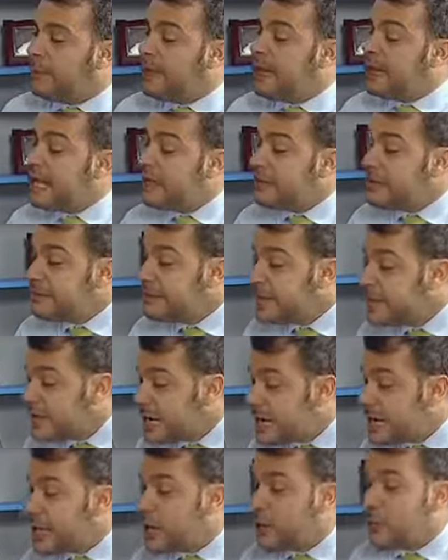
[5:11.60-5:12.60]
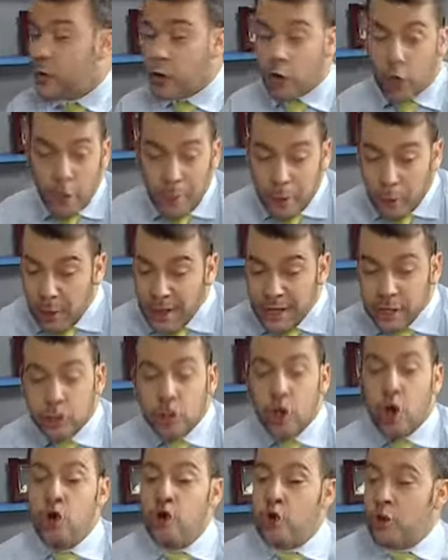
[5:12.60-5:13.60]
venía a decirle que lo que no me cuadran
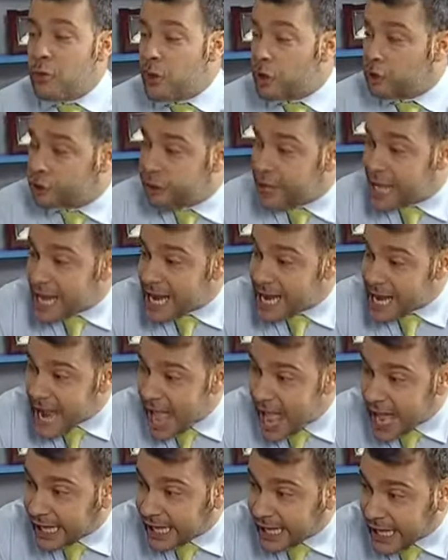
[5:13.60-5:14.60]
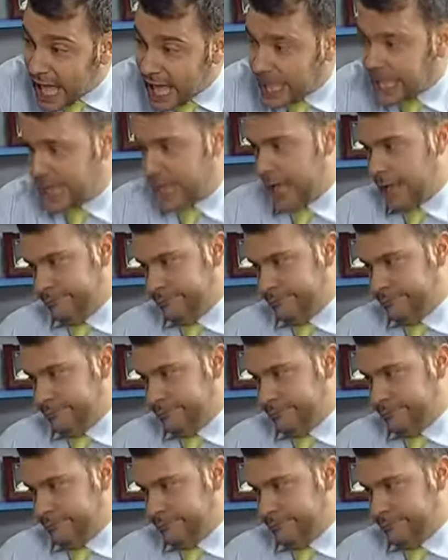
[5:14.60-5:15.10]
son los números de la caja.